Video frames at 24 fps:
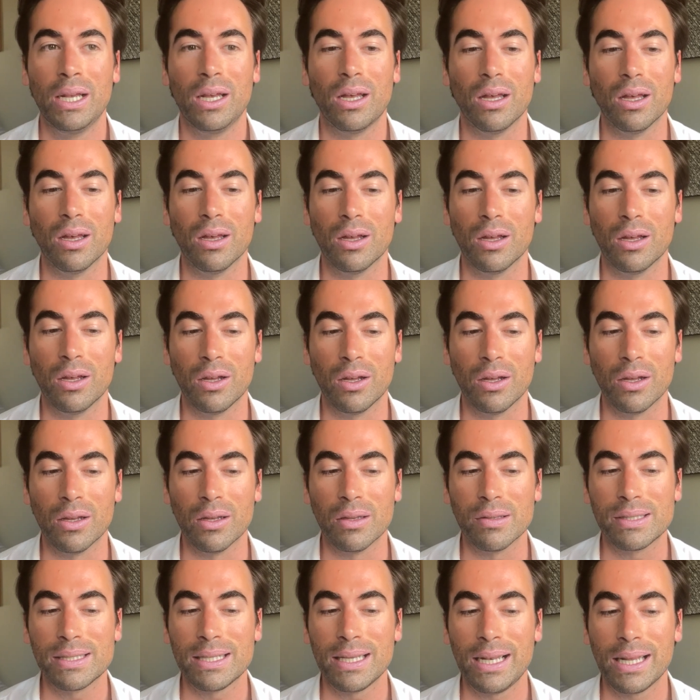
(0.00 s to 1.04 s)

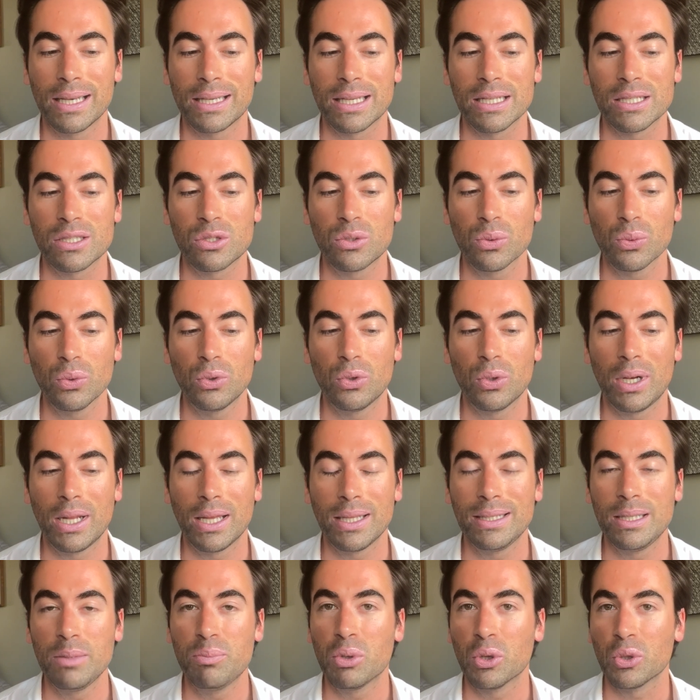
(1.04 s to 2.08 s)
C'est la question de la
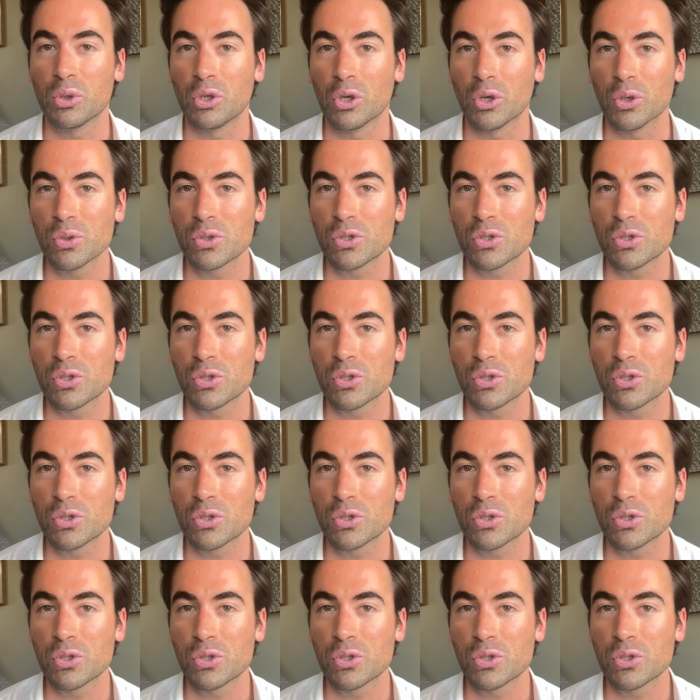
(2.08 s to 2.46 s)
dépendance